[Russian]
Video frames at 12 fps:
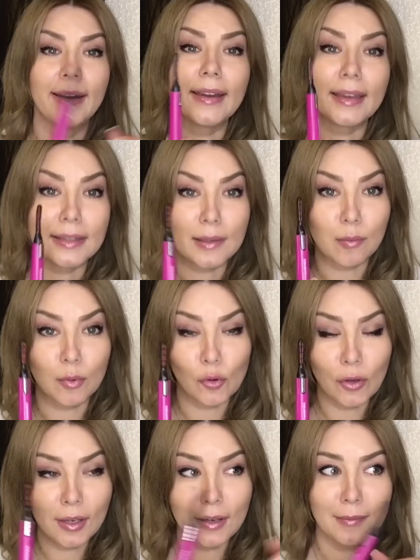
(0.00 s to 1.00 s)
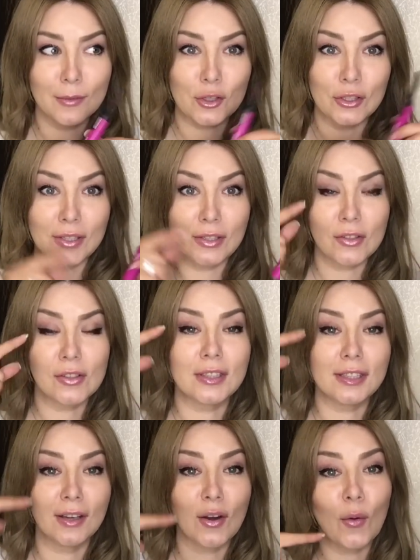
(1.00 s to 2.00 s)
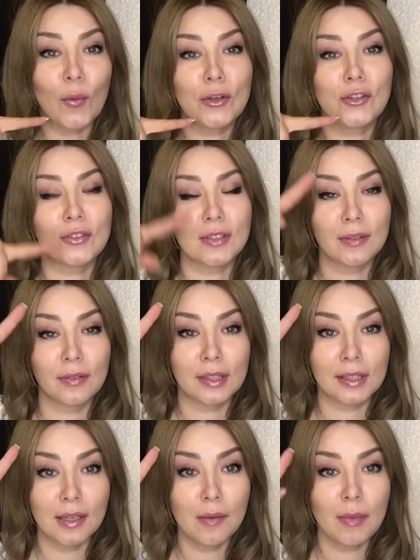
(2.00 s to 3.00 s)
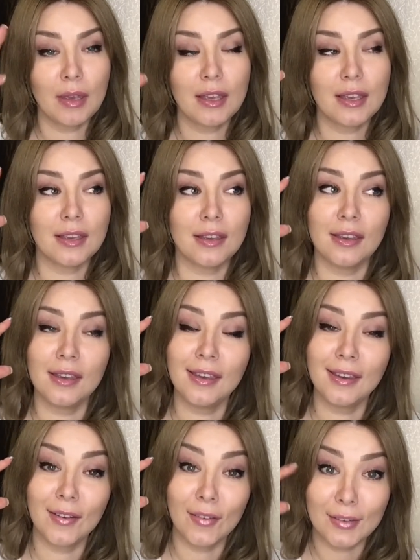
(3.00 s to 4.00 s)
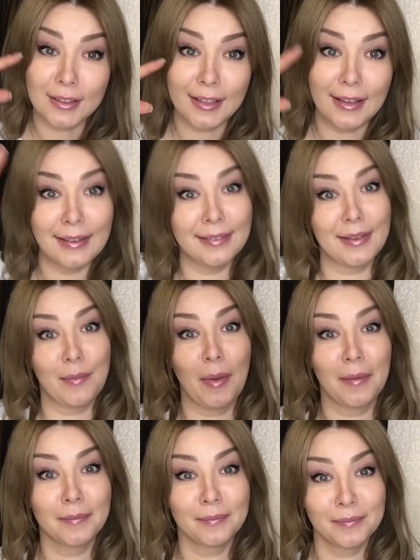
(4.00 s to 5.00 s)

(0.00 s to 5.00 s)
этой плойкой можно сделать их очень завитыми и длинными.